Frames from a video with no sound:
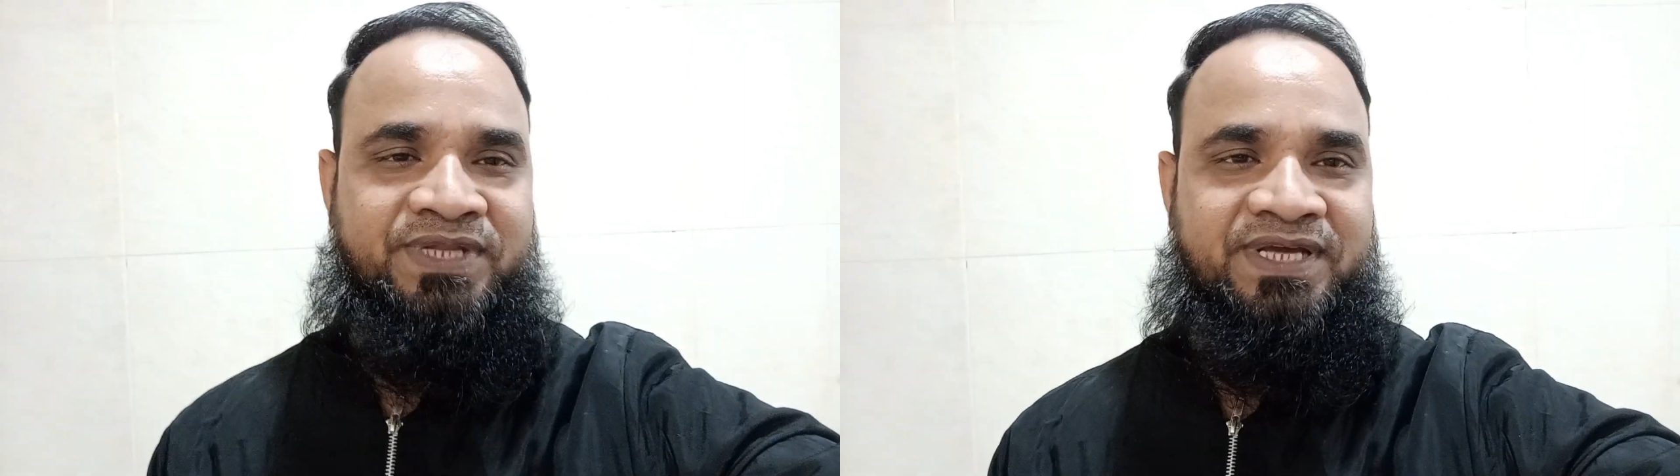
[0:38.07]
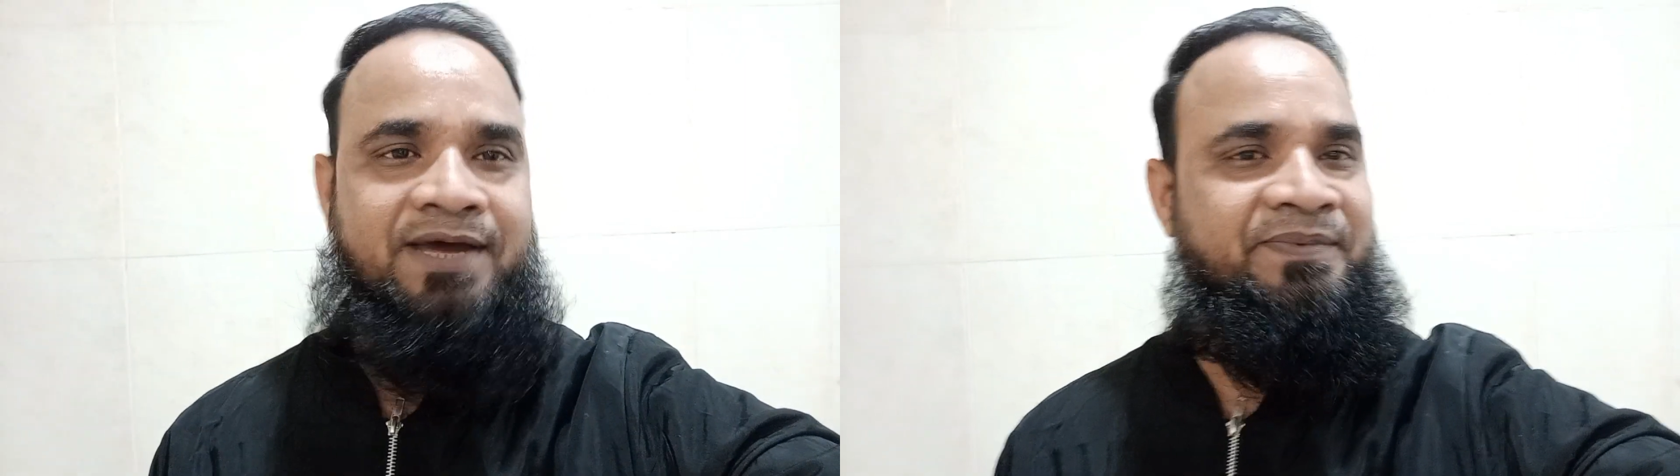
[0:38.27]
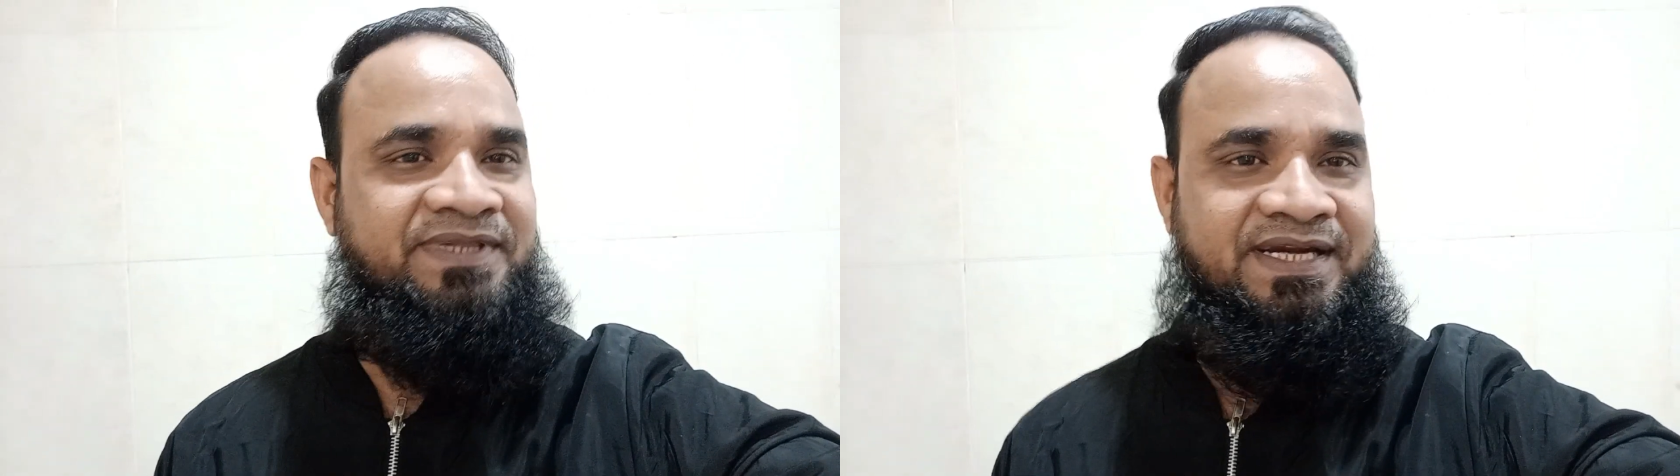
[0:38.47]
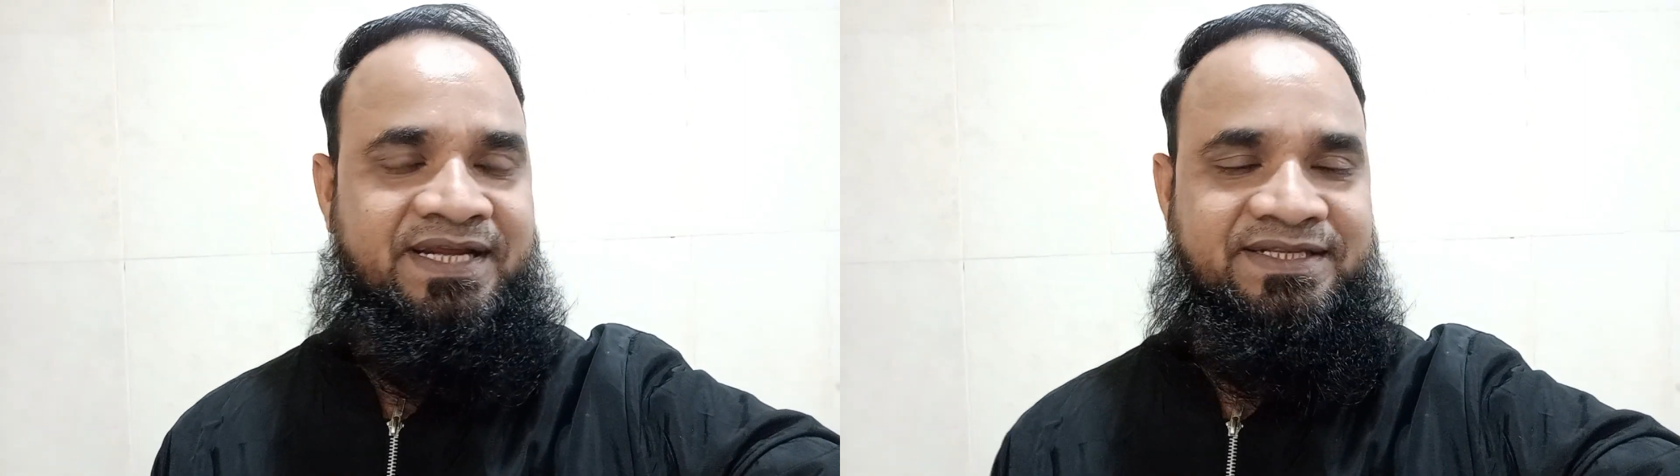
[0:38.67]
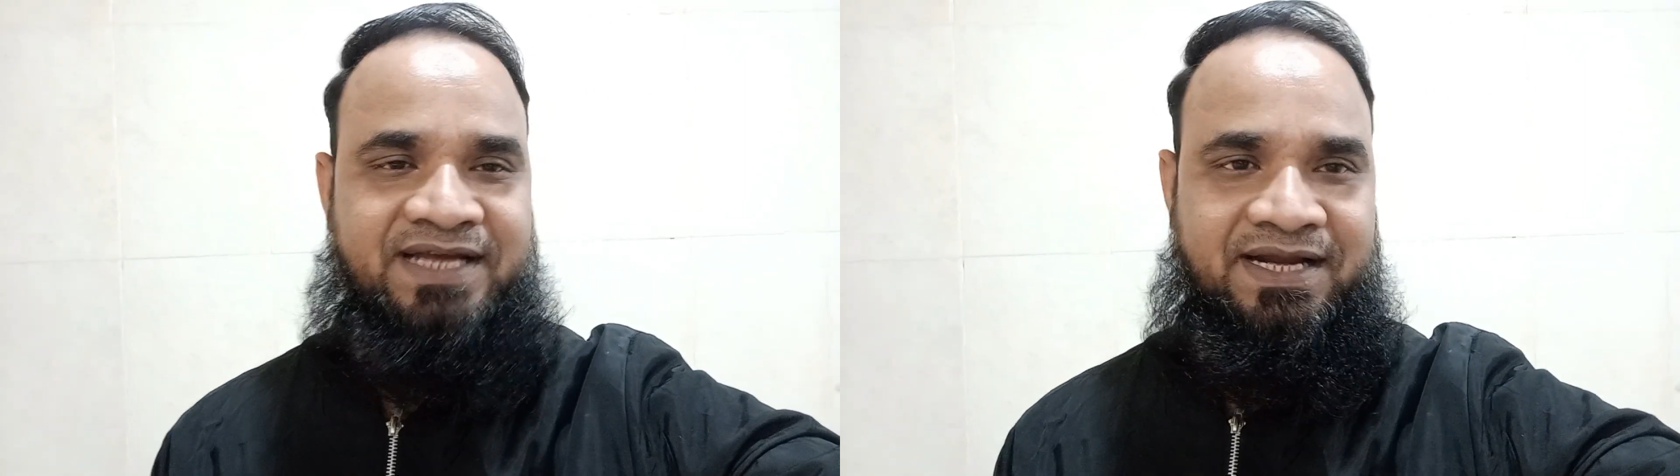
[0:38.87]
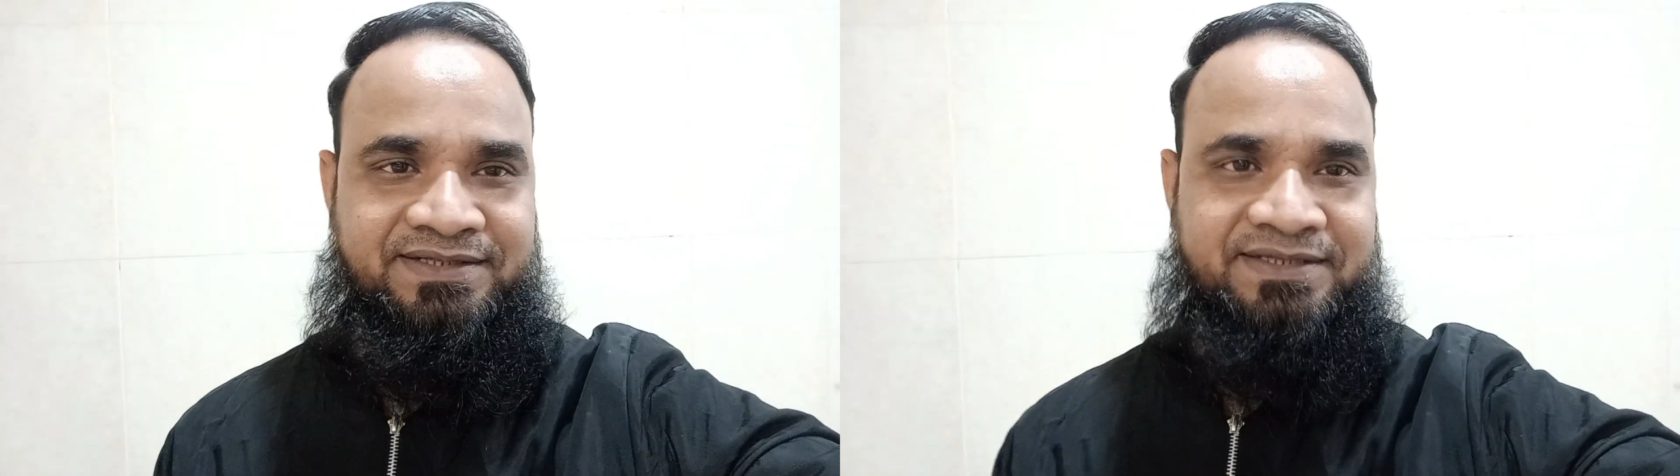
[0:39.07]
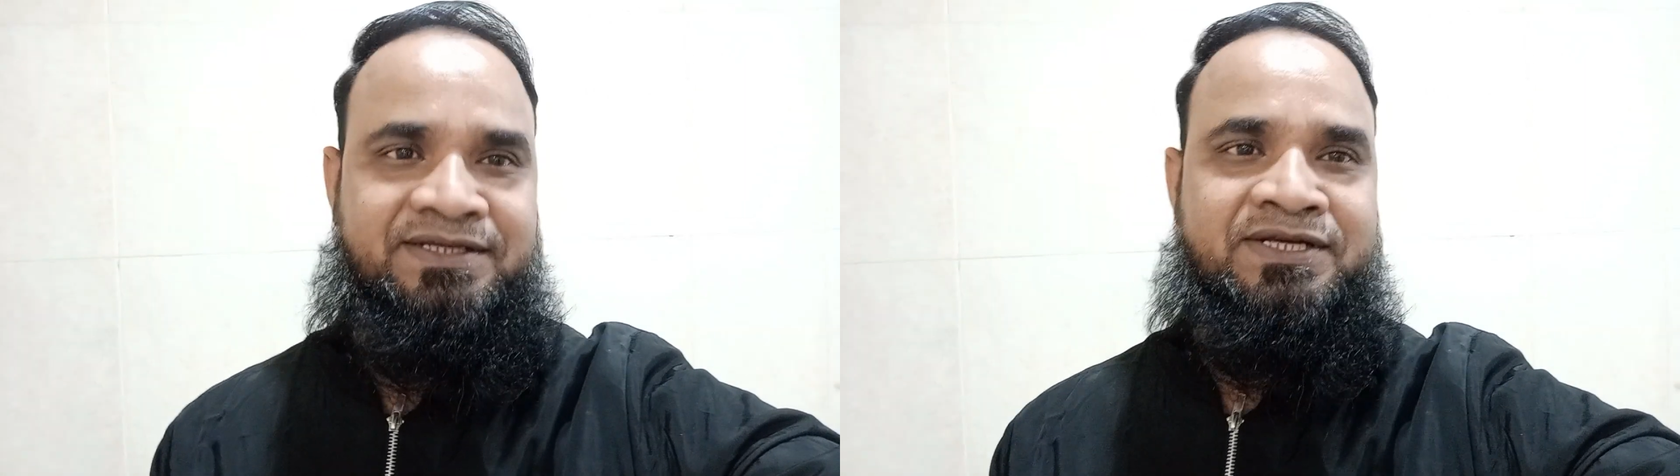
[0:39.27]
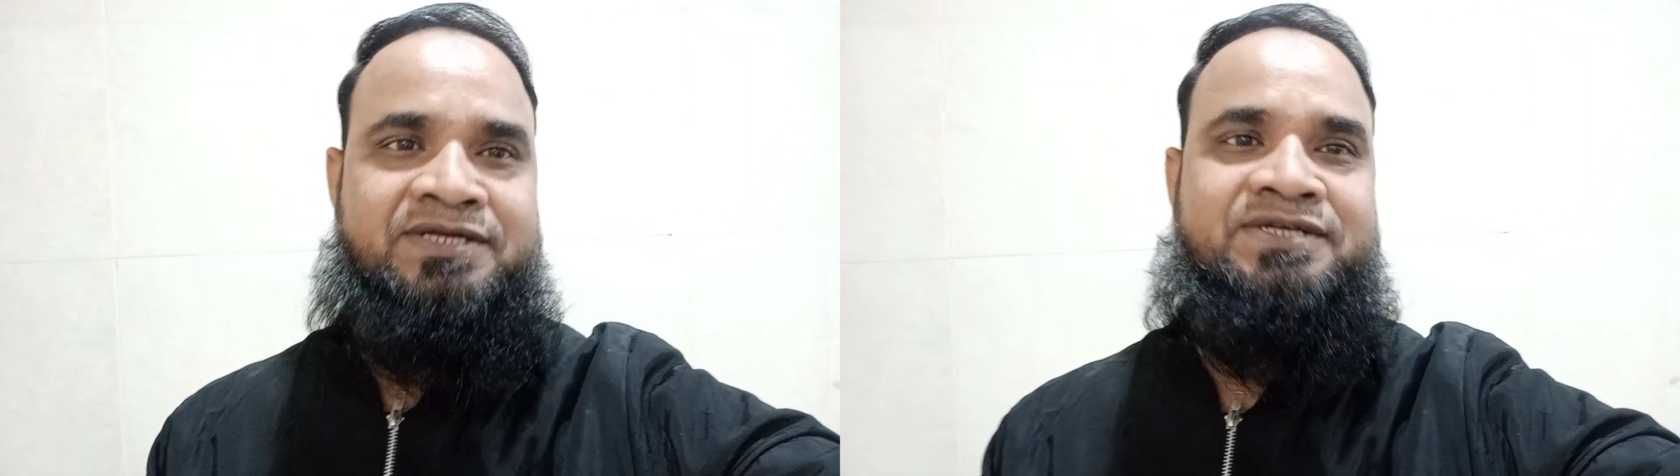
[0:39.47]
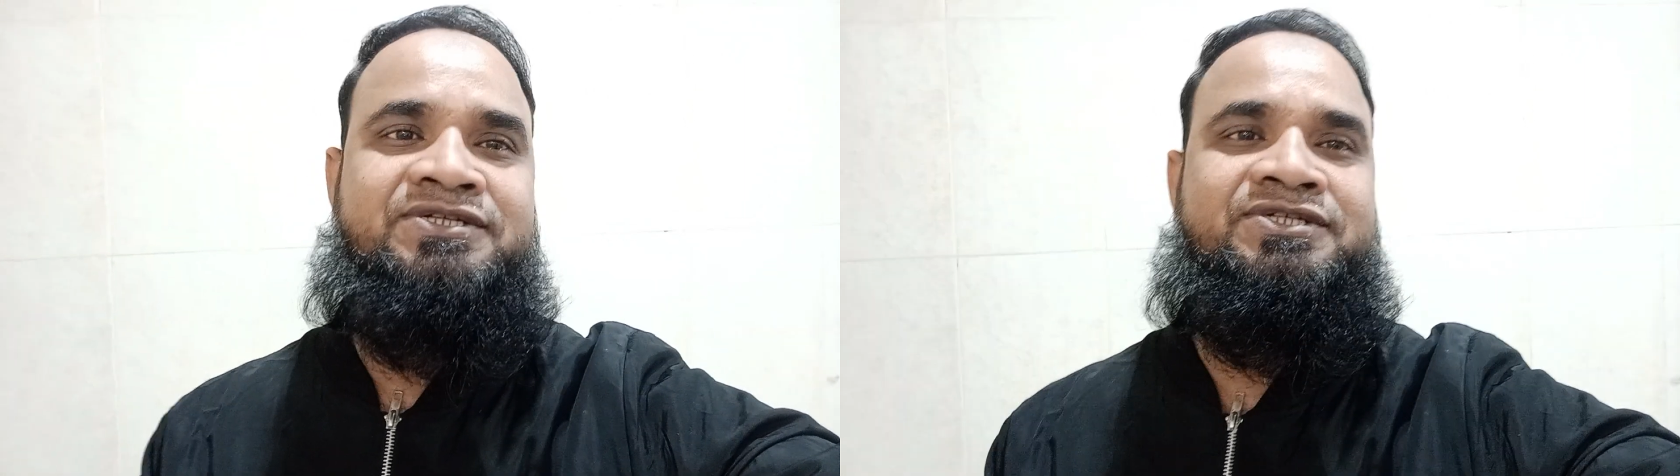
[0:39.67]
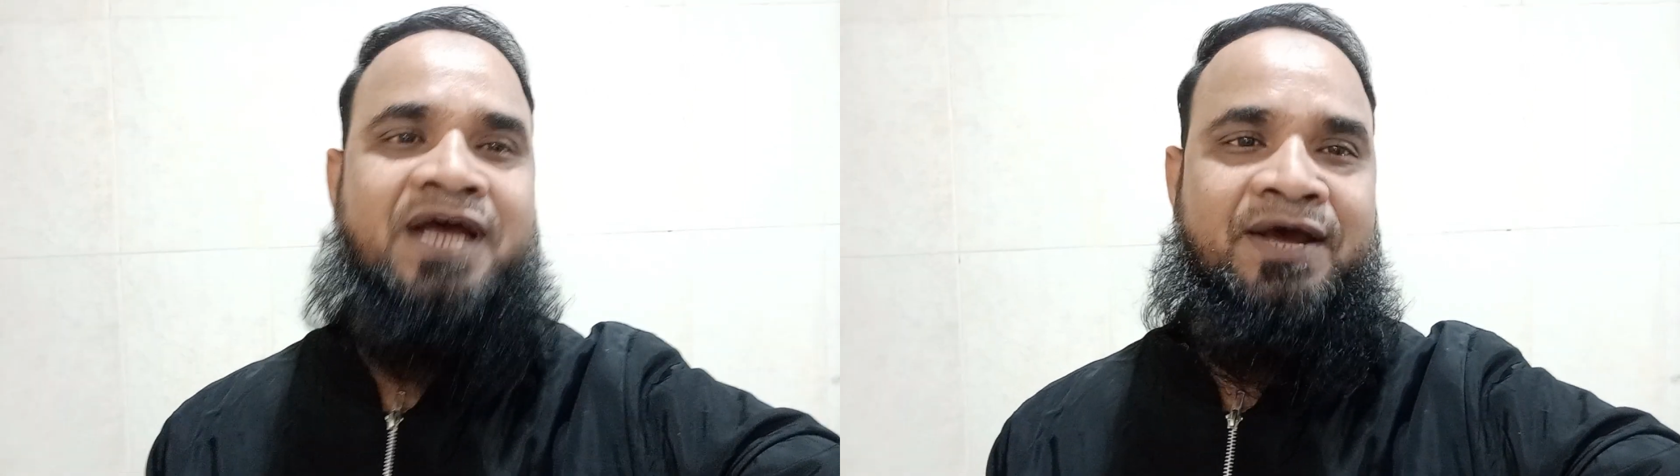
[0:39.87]
থেকে আপনাদেরকে জানাচ্ছি
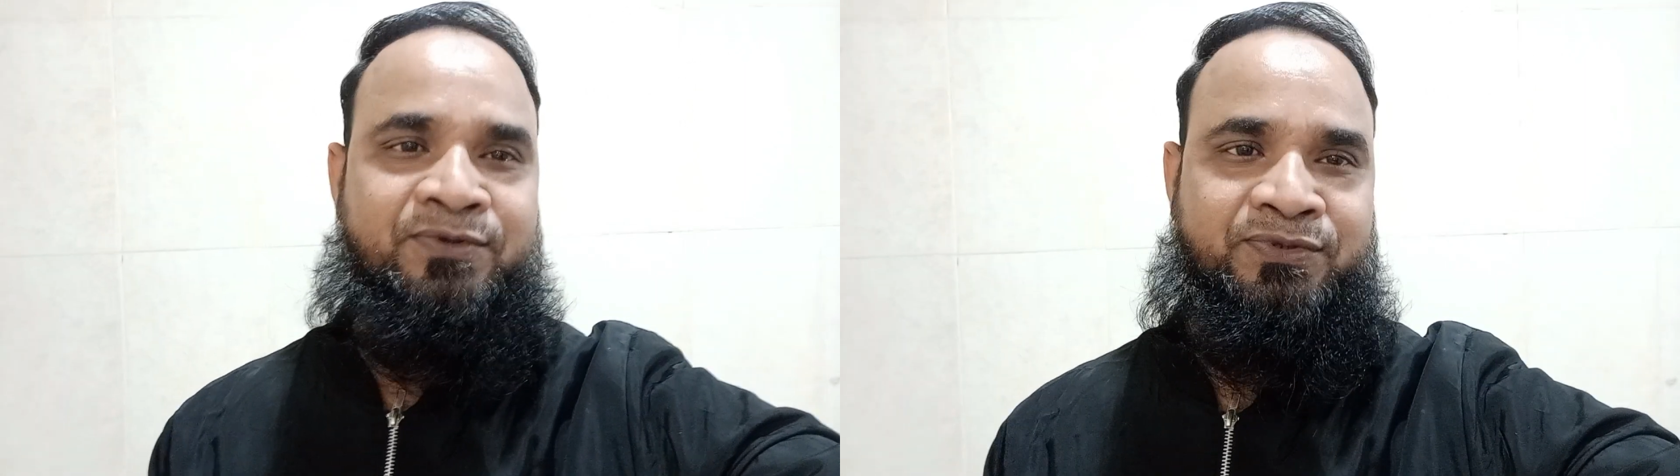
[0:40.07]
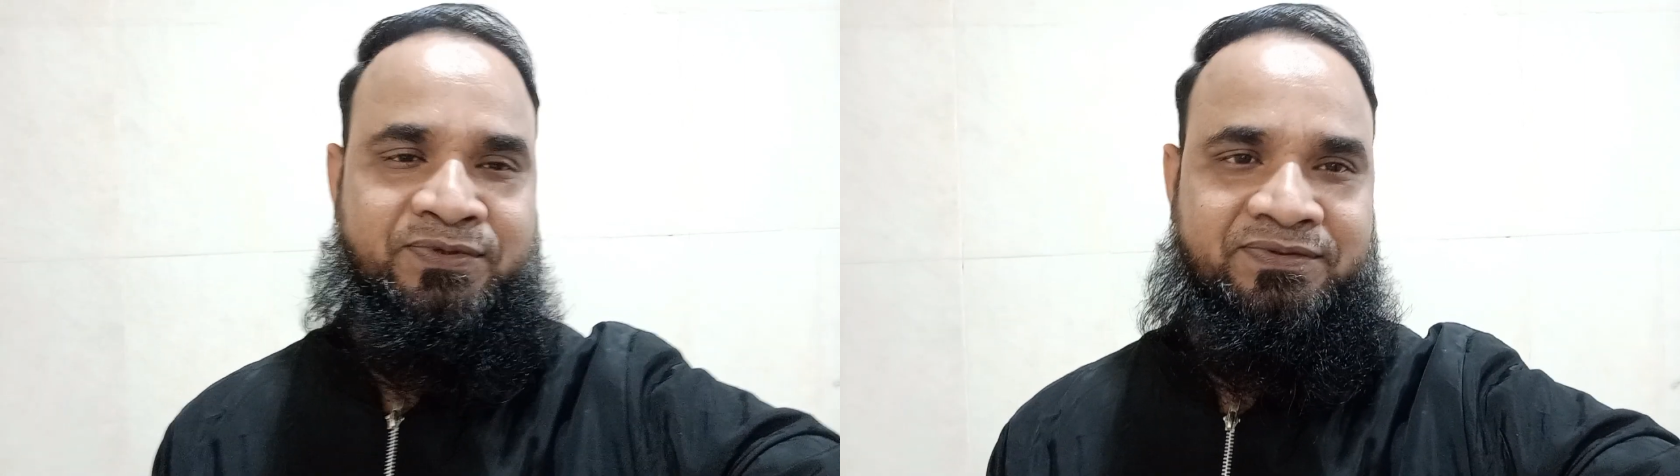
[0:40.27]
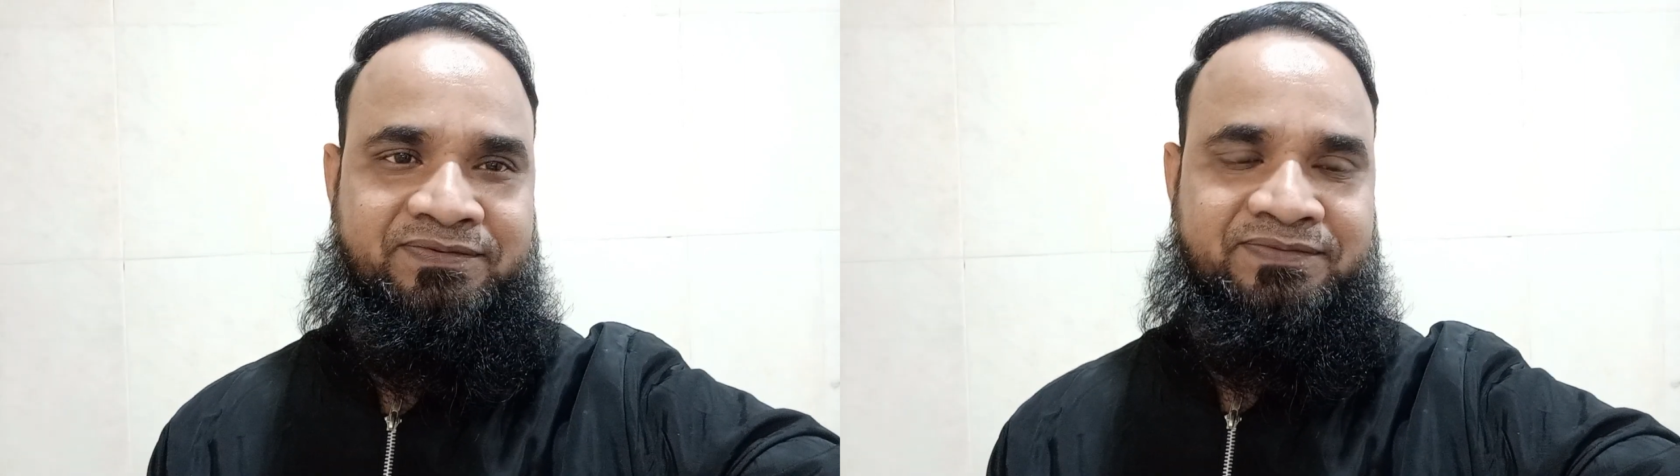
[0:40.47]
স্বাগতম